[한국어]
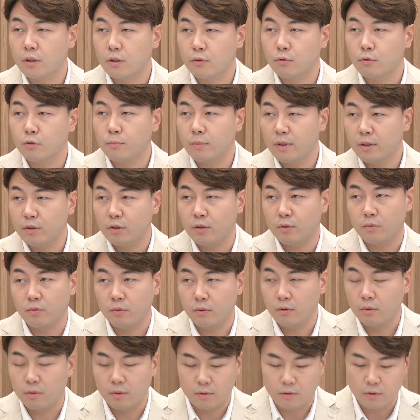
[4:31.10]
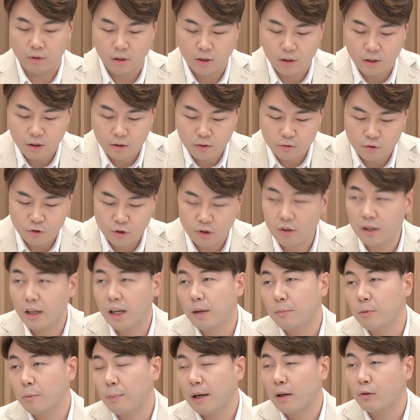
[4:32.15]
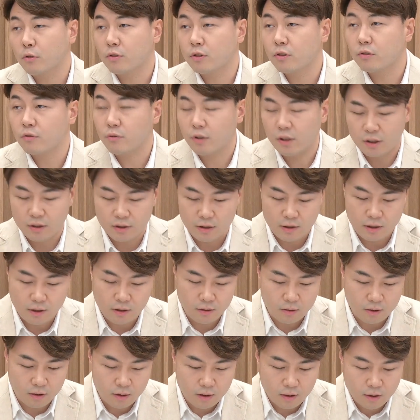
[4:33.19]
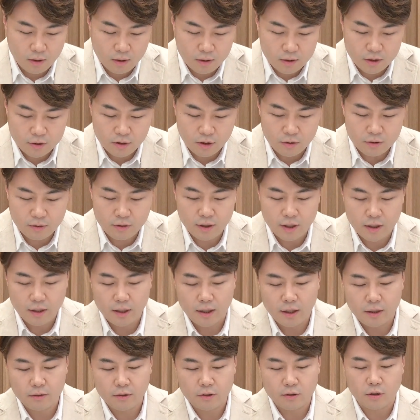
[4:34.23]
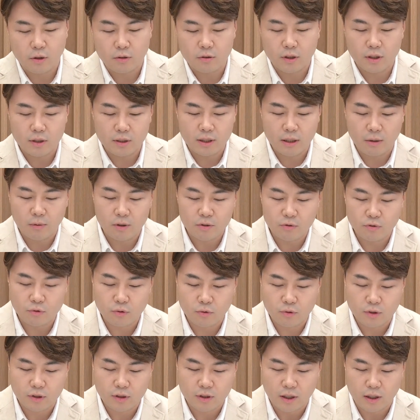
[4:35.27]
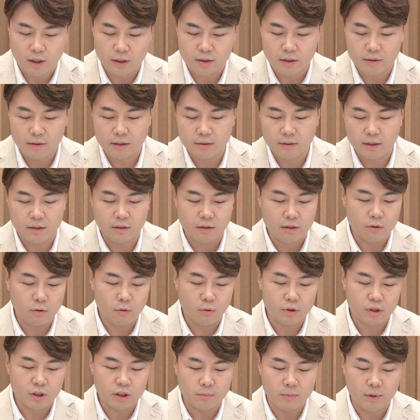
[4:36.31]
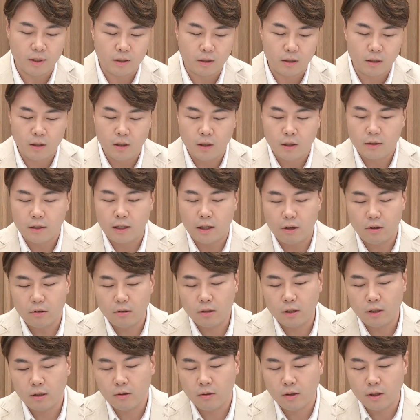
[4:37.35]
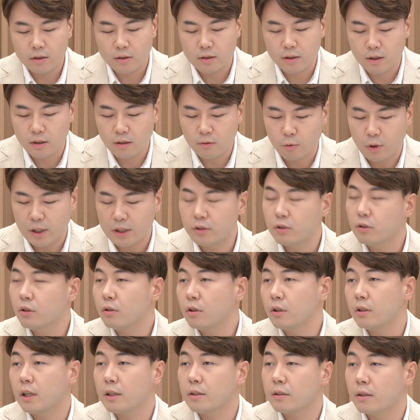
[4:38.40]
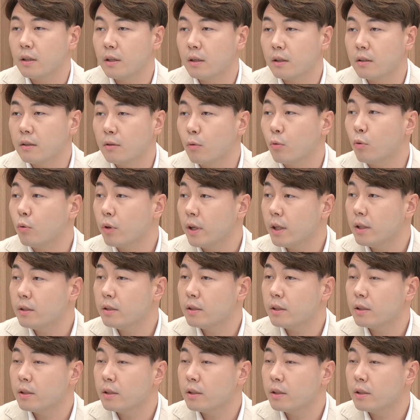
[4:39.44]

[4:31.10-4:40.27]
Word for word: 예, 좀만 어. 이제 어, 수정을 가하면 바로 쓸 예. 수가 있는데요. 예, 전 세계에서 전기차와 수소차 이제 생산이 늘고 있지만 내연 기관차를 완전히 대체하기는 오랜